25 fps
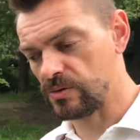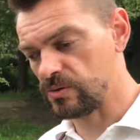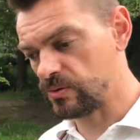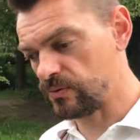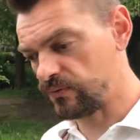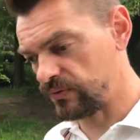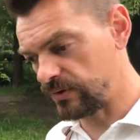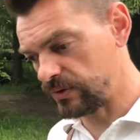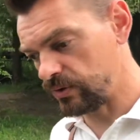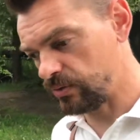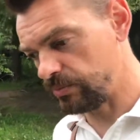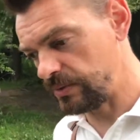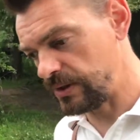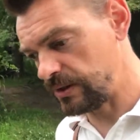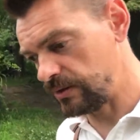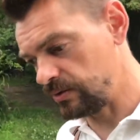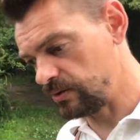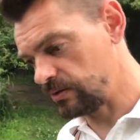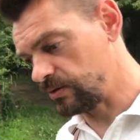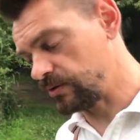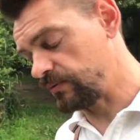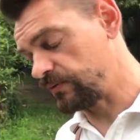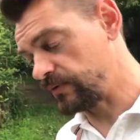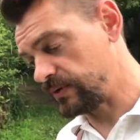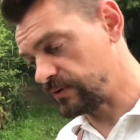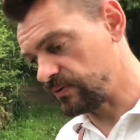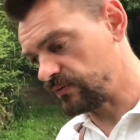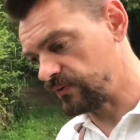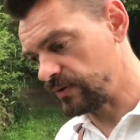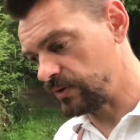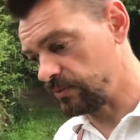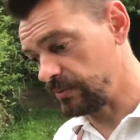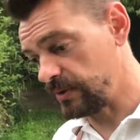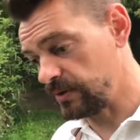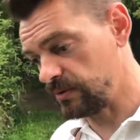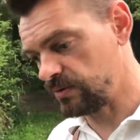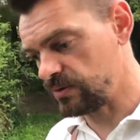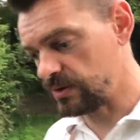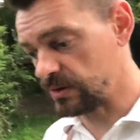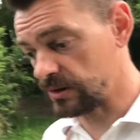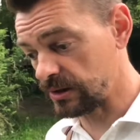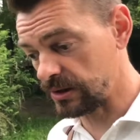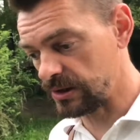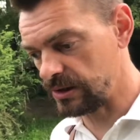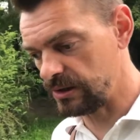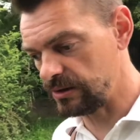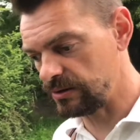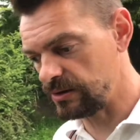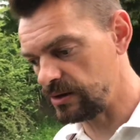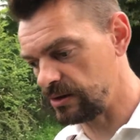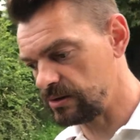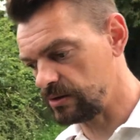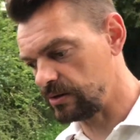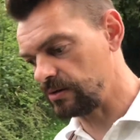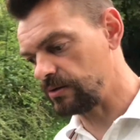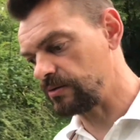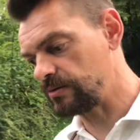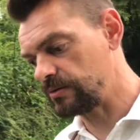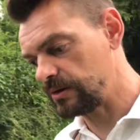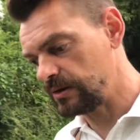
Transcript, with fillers: phénomène, euh, enfin ce phénomène, cette réalité, euh,